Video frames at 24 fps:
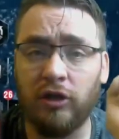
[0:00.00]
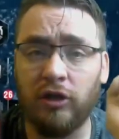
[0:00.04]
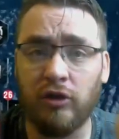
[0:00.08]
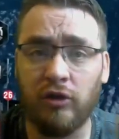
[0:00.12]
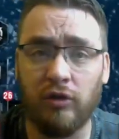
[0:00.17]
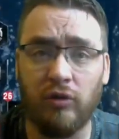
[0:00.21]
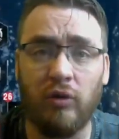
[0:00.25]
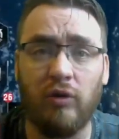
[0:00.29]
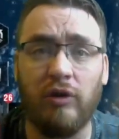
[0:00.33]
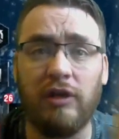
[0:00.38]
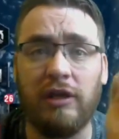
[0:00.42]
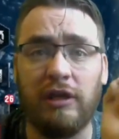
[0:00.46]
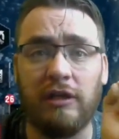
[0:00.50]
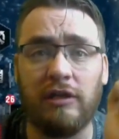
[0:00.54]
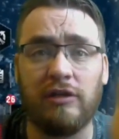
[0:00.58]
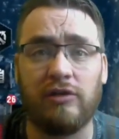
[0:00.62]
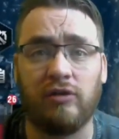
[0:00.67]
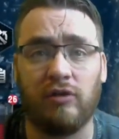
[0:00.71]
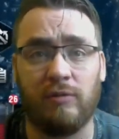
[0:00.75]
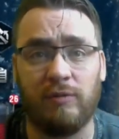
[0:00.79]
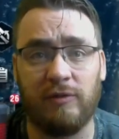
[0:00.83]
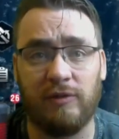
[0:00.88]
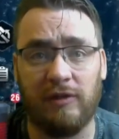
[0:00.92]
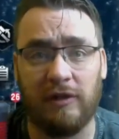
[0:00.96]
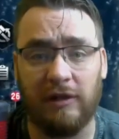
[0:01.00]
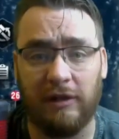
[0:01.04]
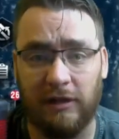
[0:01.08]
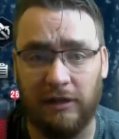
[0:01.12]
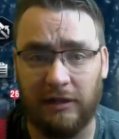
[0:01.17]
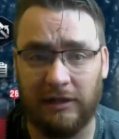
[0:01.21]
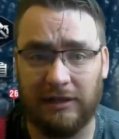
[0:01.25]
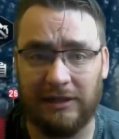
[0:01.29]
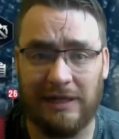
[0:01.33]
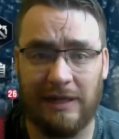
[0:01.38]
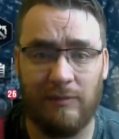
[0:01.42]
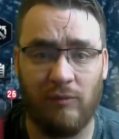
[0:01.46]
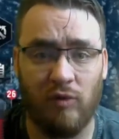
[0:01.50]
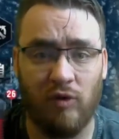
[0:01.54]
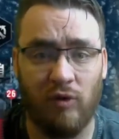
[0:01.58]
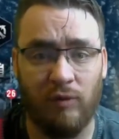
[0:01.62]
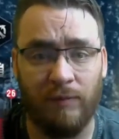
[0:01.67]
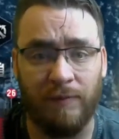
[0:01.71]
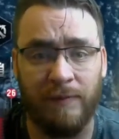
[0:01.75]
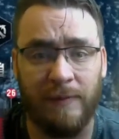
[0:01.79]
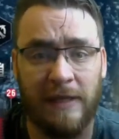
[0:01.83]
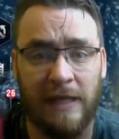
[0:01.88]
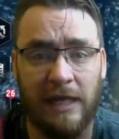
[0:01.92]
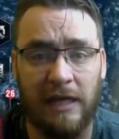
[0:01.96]
но и, собственно, на
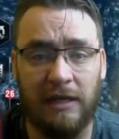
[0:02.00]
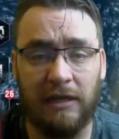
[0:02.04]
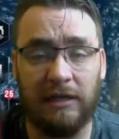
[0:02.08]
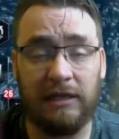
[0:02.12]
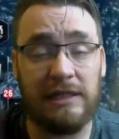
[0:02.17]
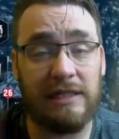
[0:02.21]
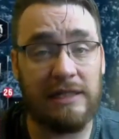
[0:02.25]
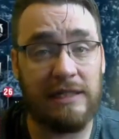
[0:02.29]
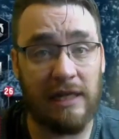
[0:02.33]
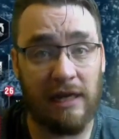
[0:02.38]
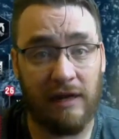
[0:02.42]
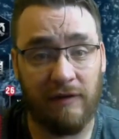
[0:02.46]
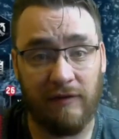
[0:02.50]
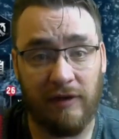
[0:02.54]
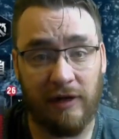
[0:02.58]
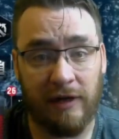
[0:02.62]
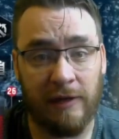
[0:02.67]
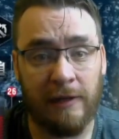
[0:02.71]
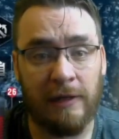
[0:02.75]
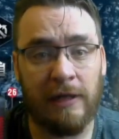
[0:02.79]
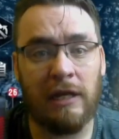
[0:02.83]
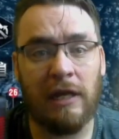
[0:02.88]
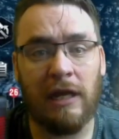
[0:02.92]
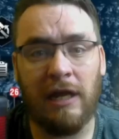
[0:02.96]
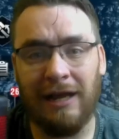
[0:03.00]
самом сервере.